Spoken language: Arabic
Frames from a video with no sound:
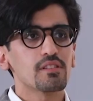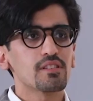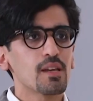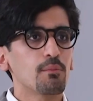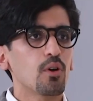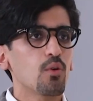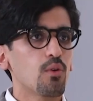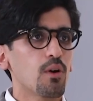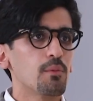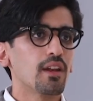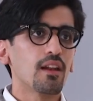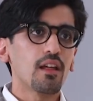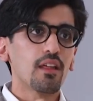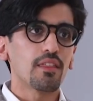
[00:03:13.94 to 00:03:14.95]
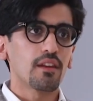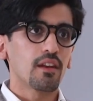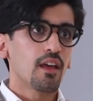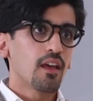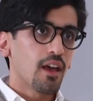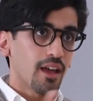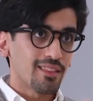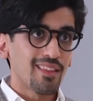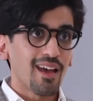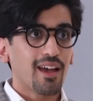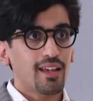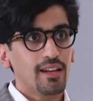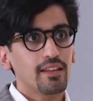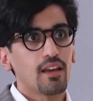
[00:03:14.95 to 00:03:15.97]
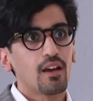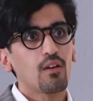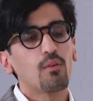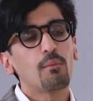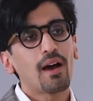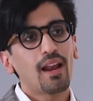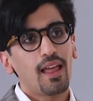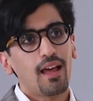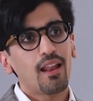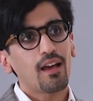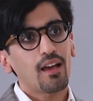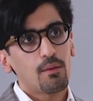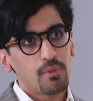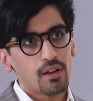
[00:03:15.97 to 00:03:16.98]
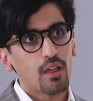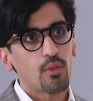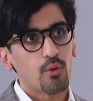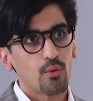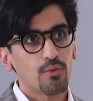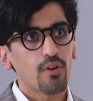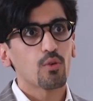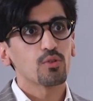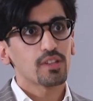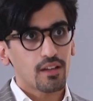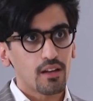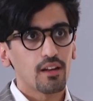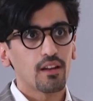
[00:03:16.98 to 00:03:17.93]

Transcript: السمع هو من الاذن الداخليه نعم. وما له علاقه بالغضروف او شكل